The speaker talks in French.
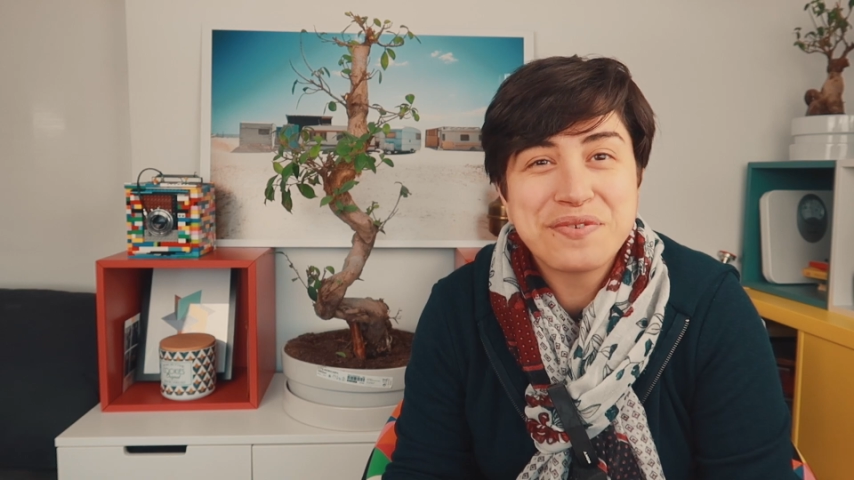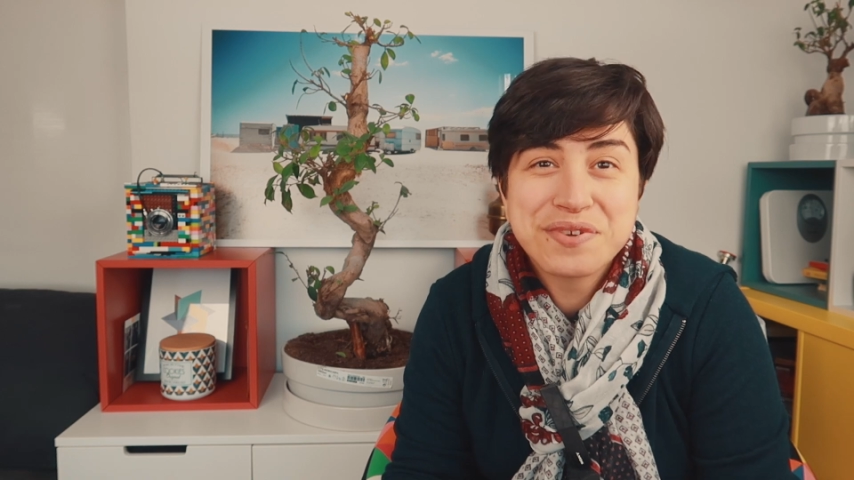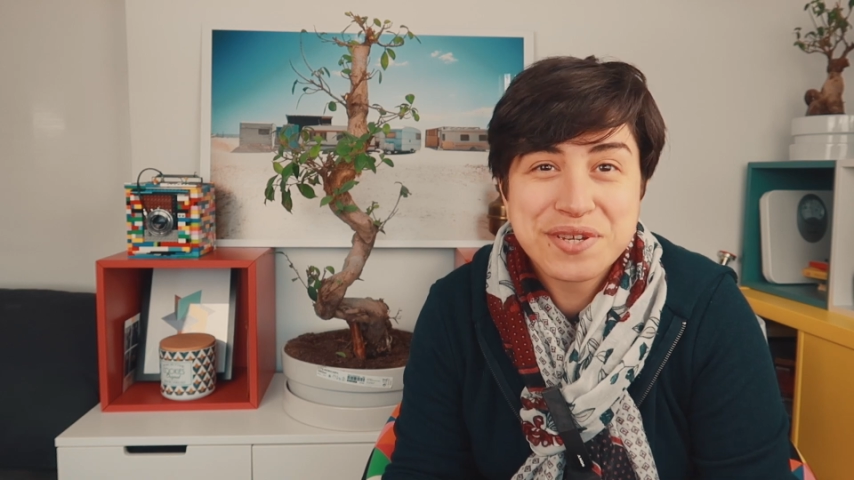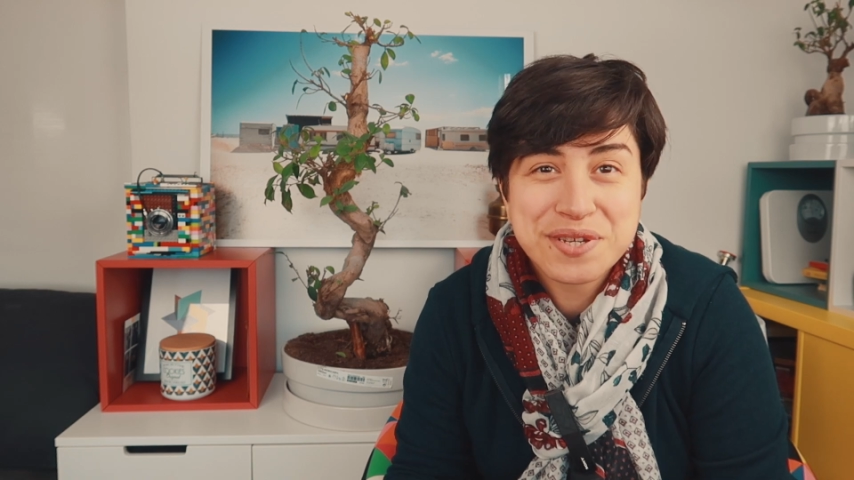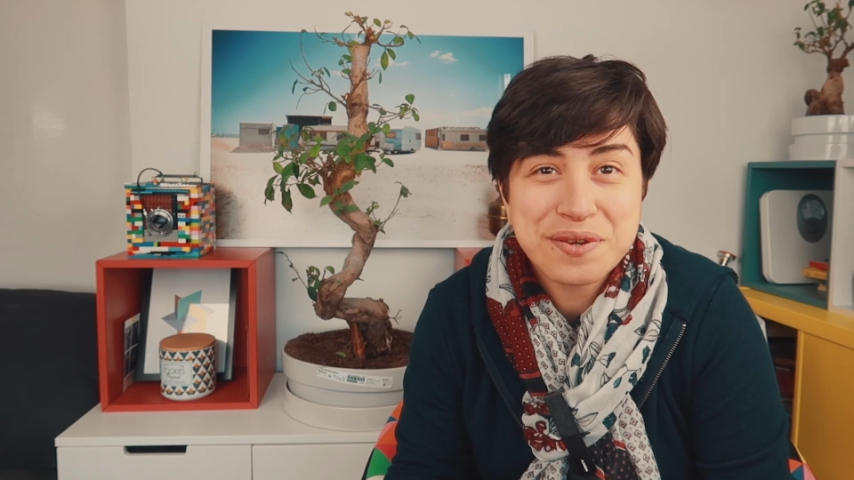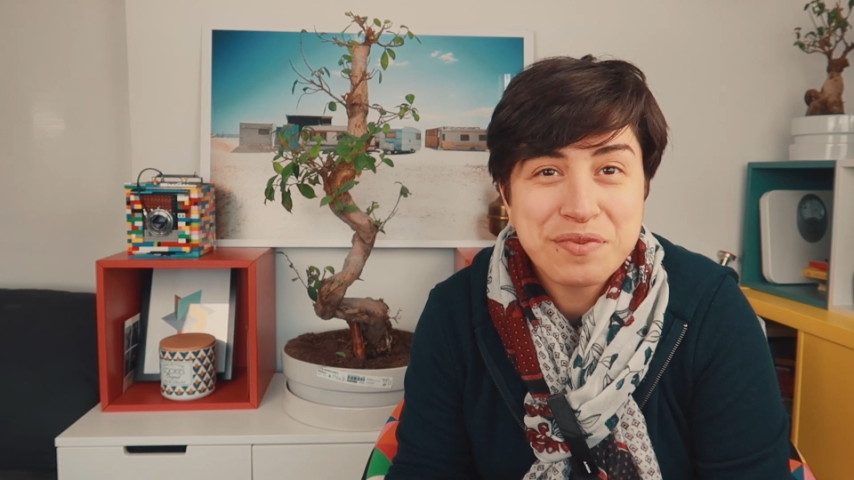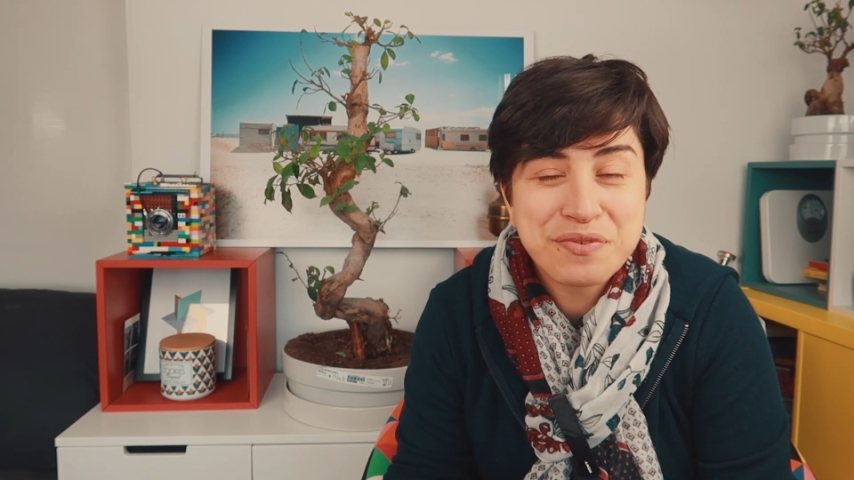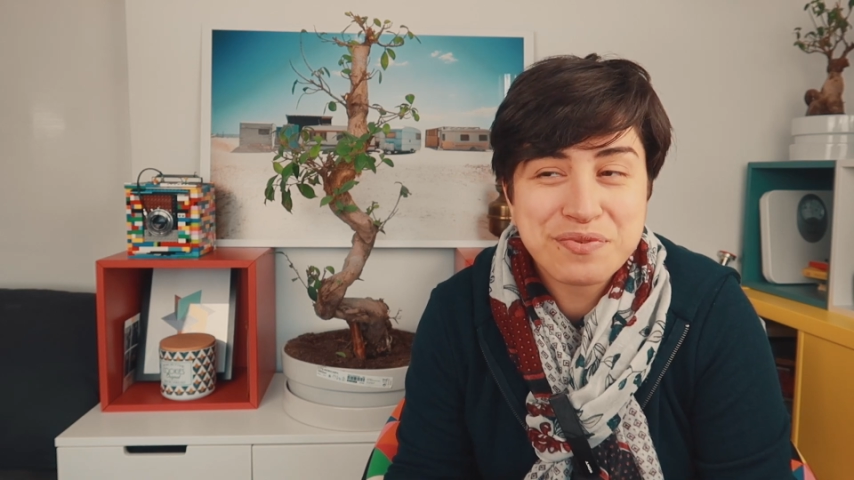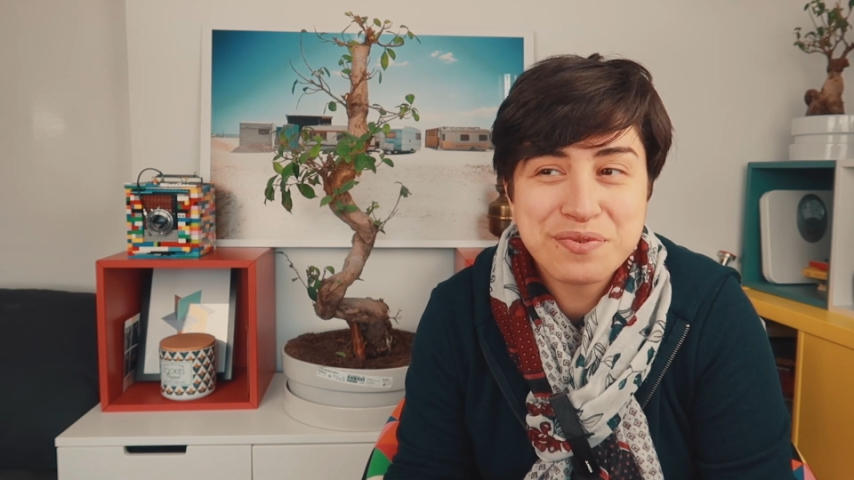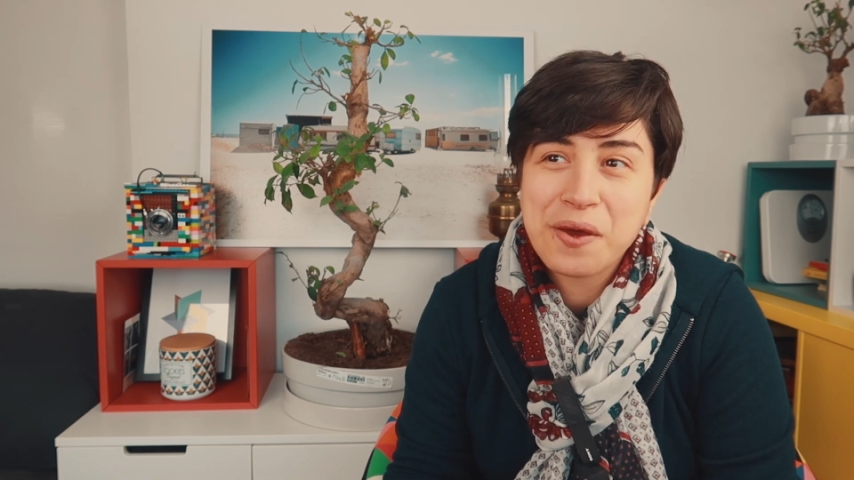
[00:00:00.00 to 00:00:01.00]
j'avais jamais
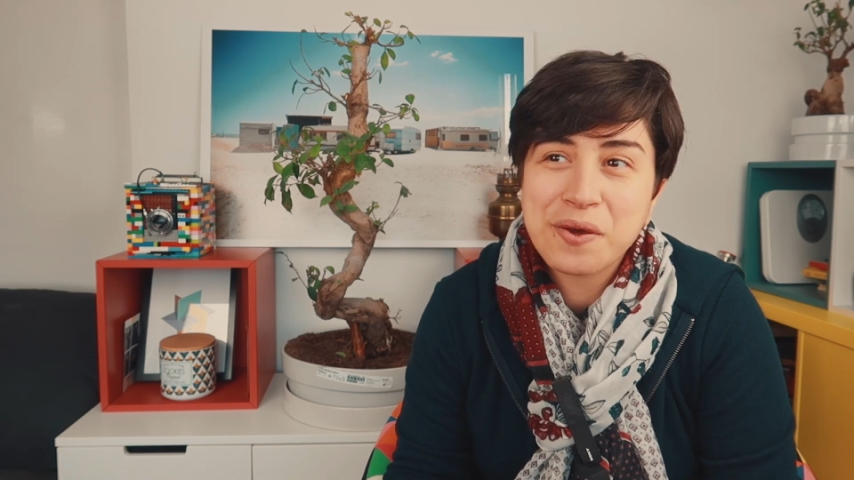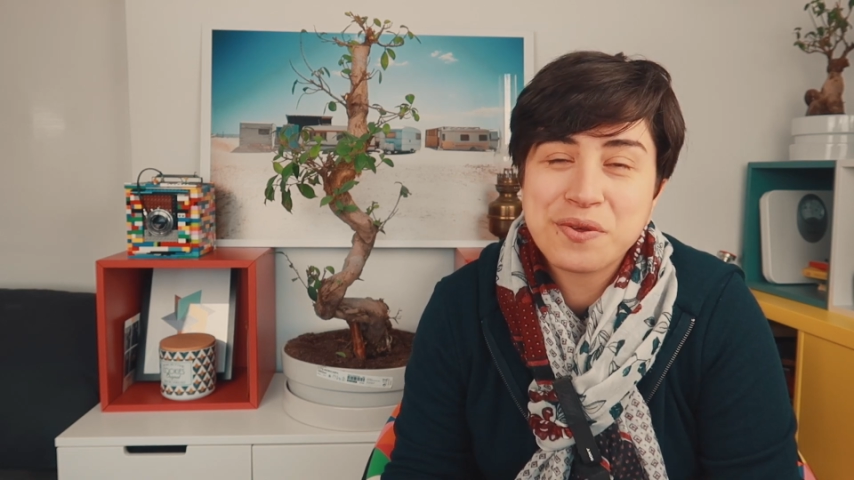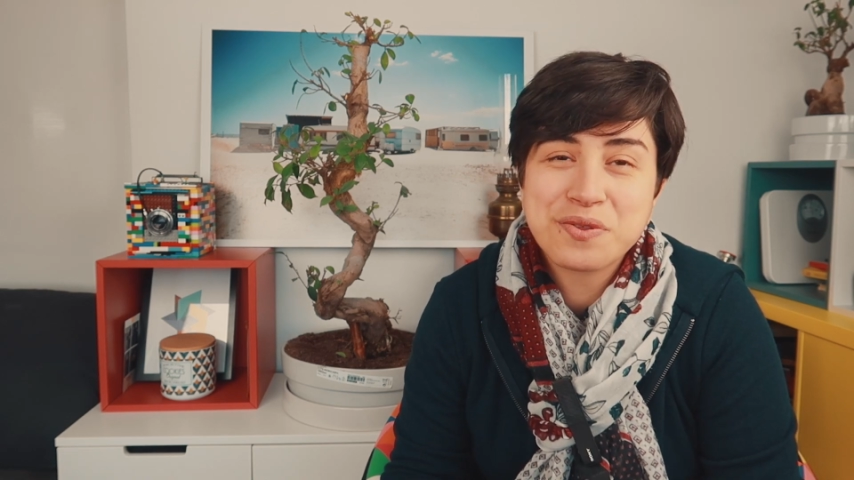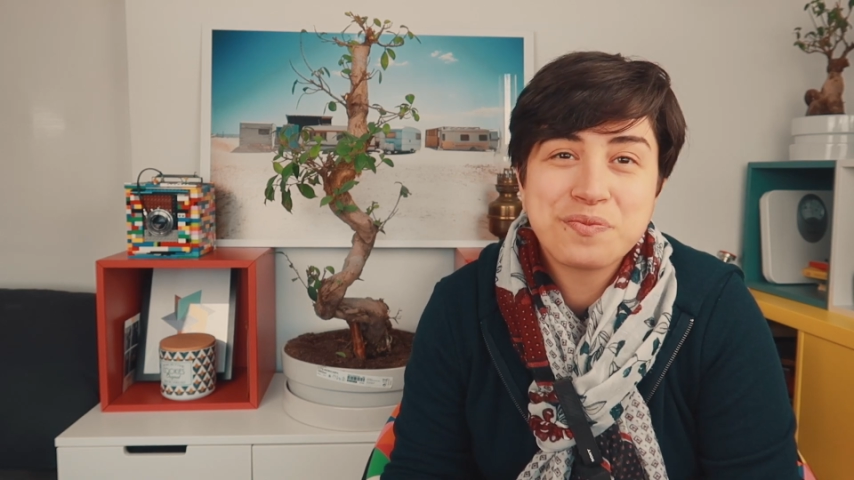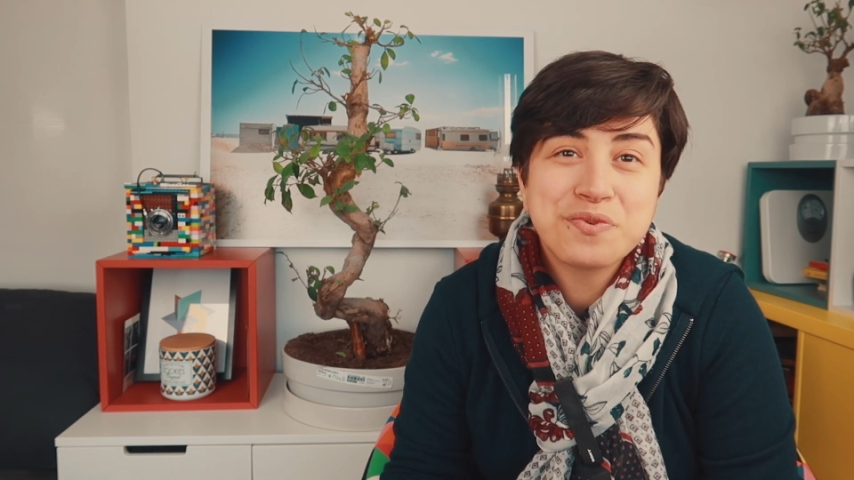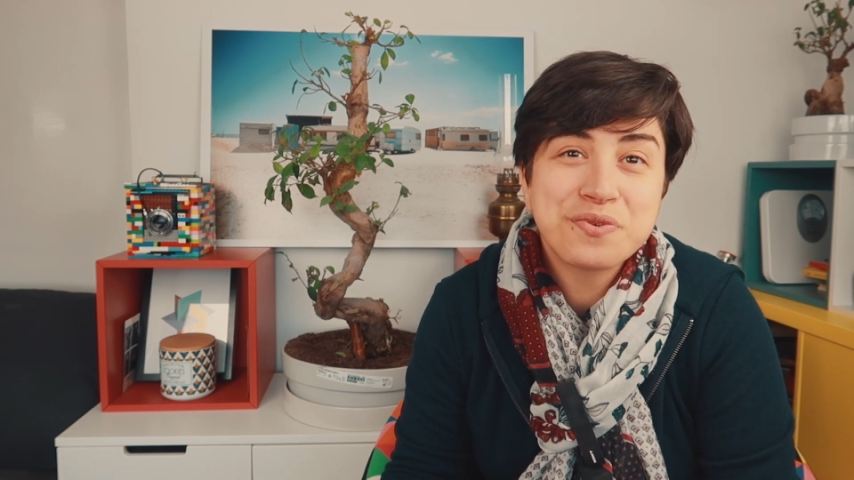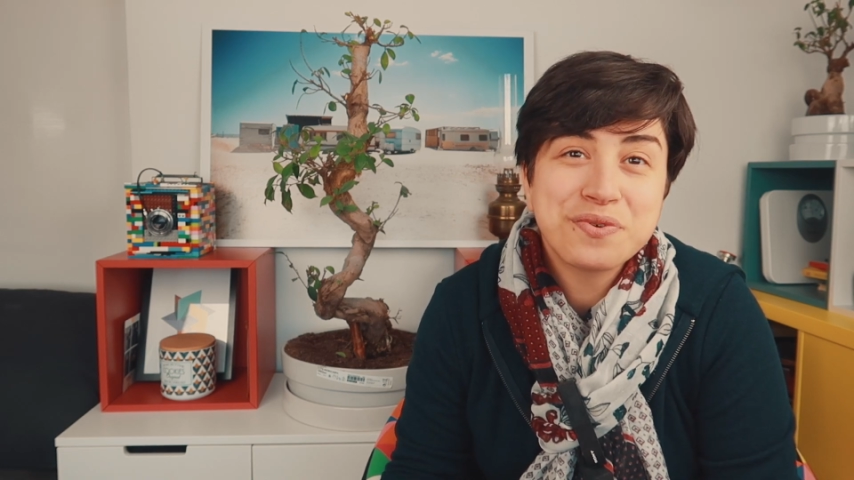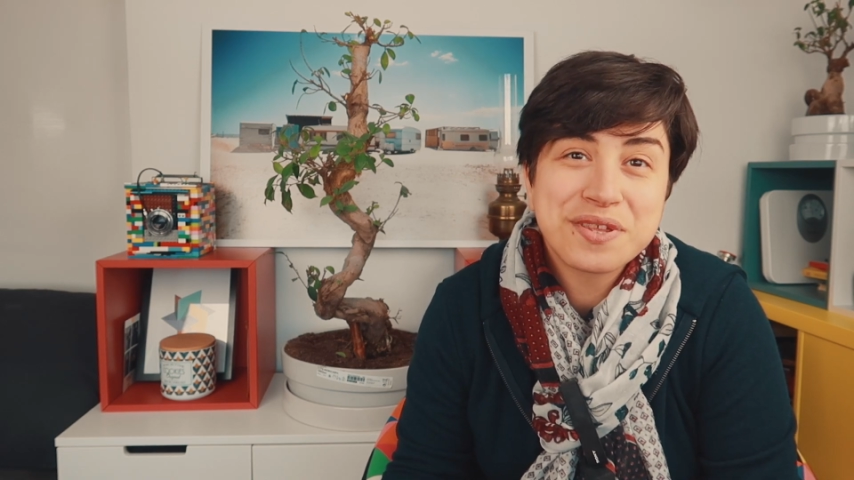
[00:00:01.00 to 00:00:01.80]
vu. Euh, ce monsieur,